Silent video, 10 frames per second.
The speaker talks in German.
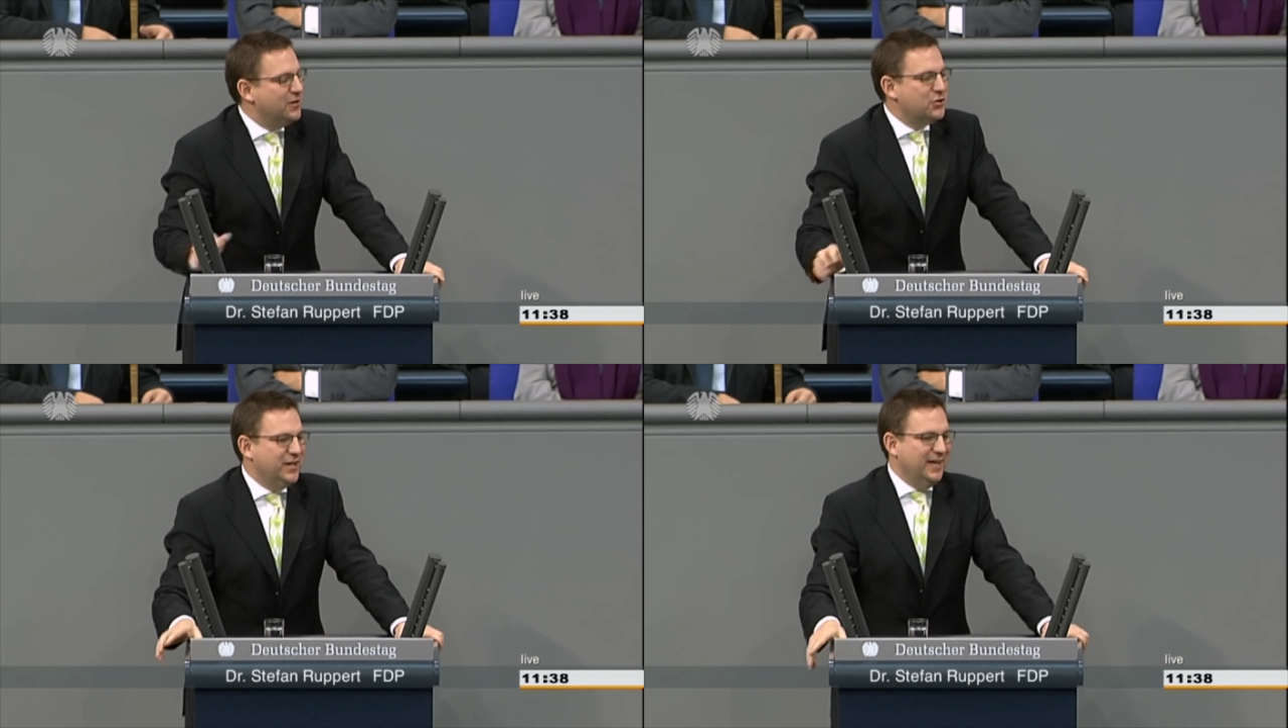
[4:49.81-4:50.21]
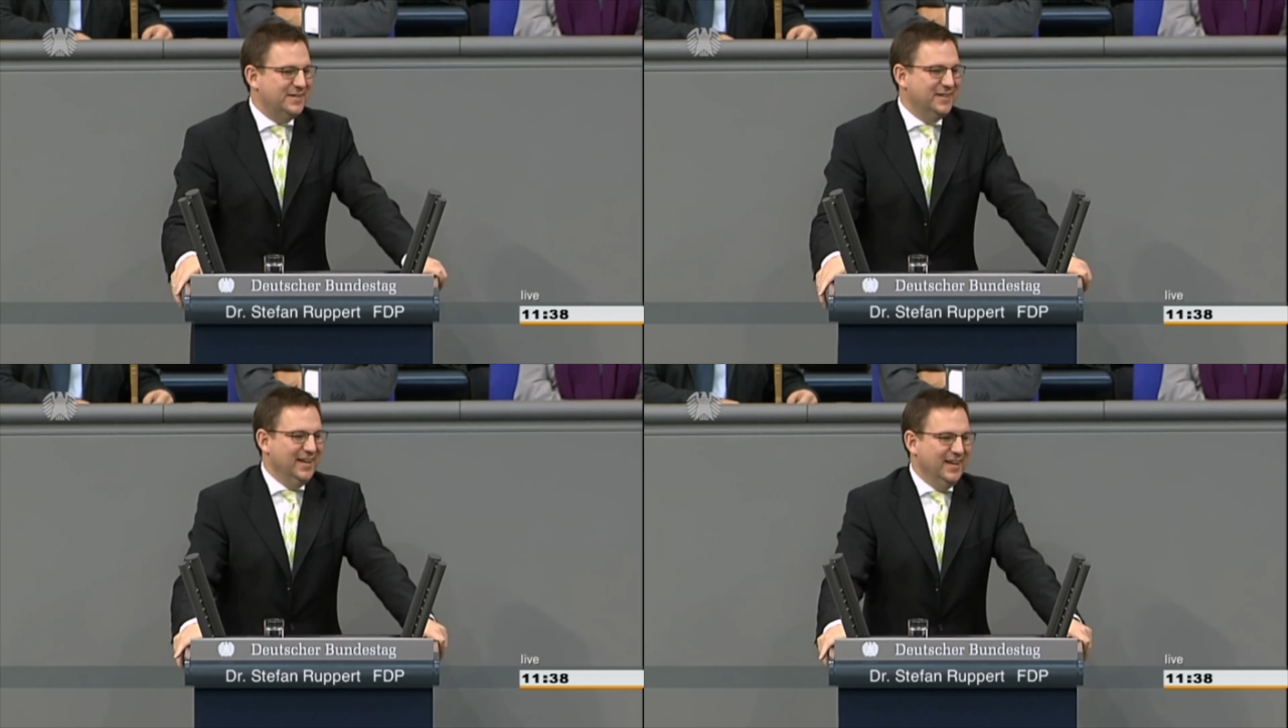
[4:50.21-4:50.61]

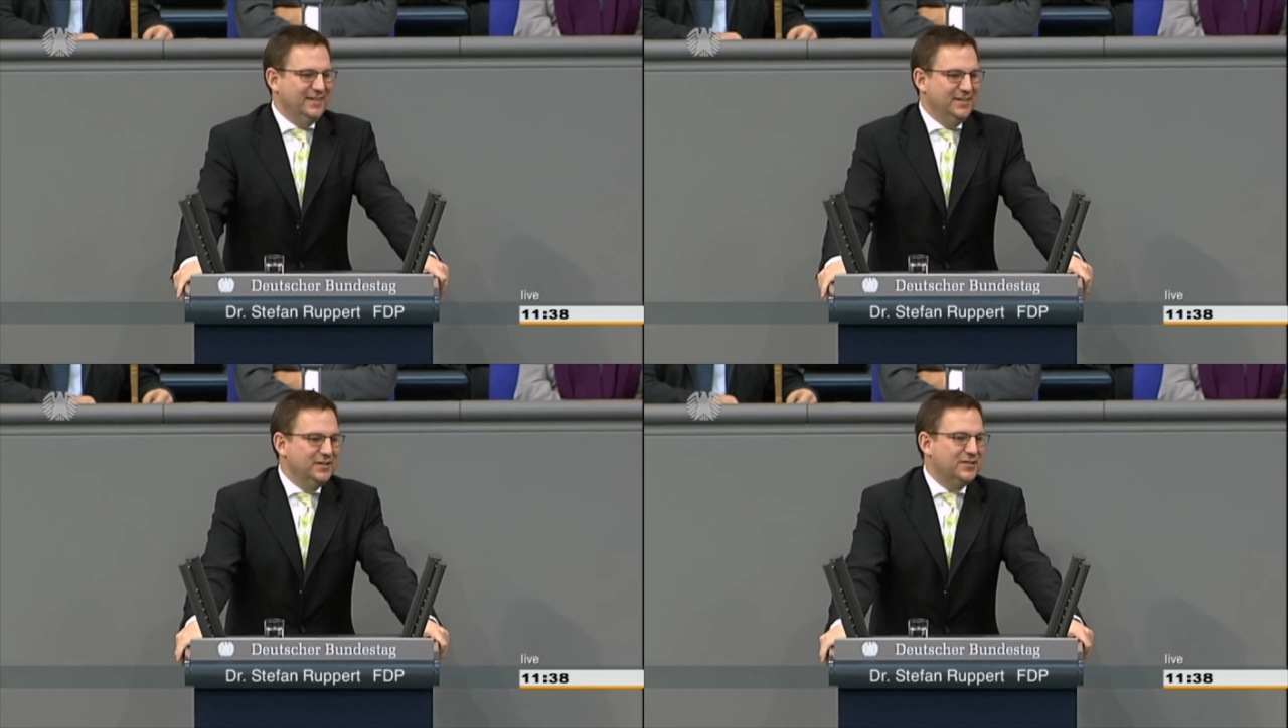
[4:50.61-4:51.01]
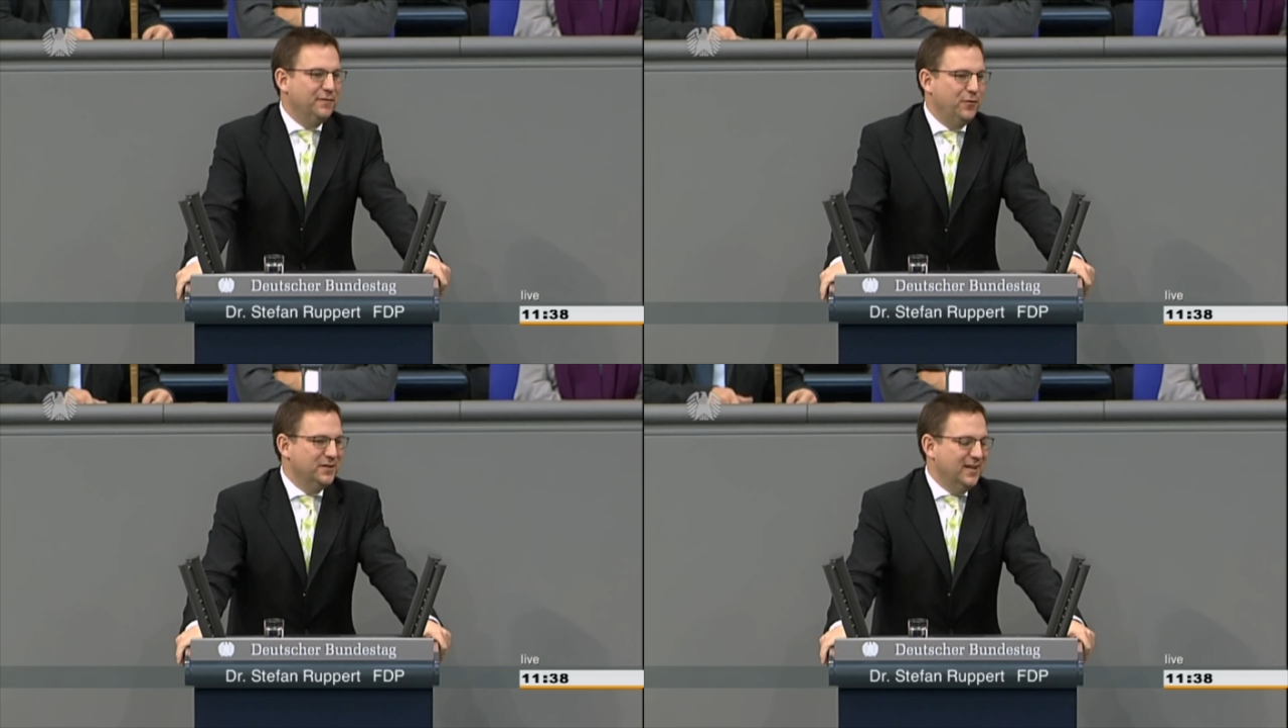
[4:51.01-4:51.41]
stellt, die nicht
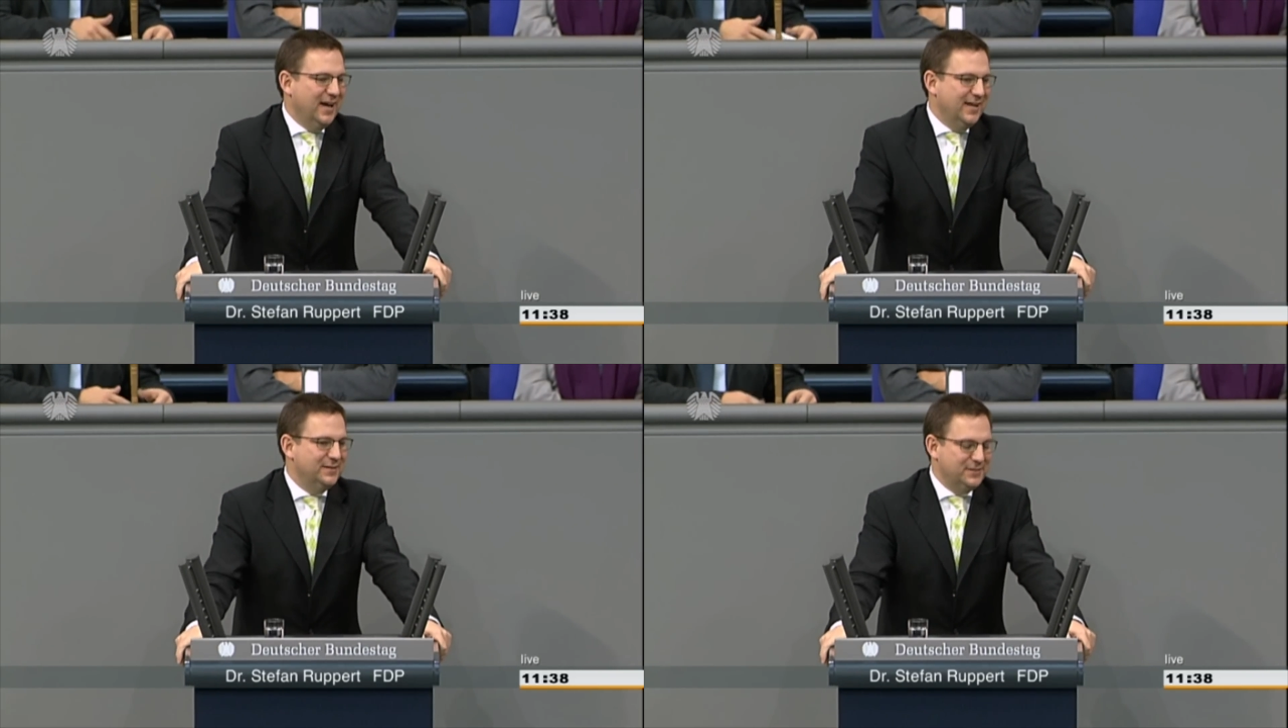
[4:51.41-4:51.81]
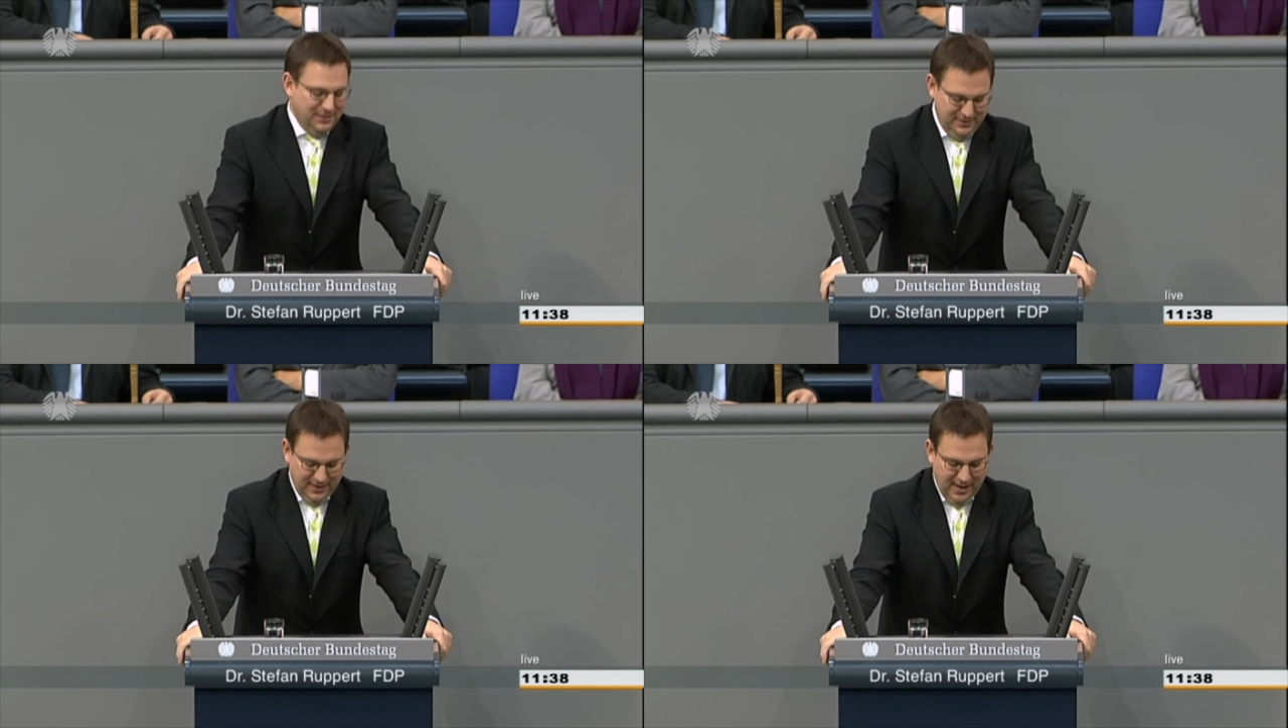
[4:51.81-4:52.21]
davon geleitet
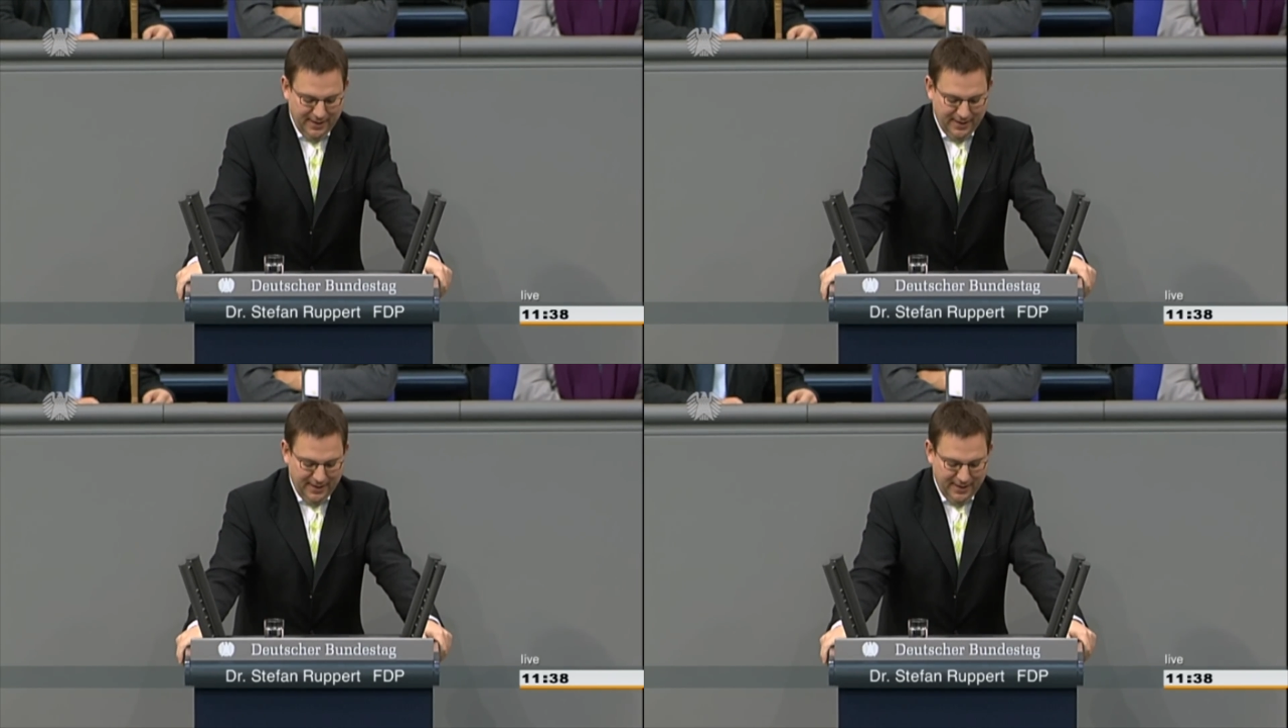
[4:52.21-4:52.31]
sind,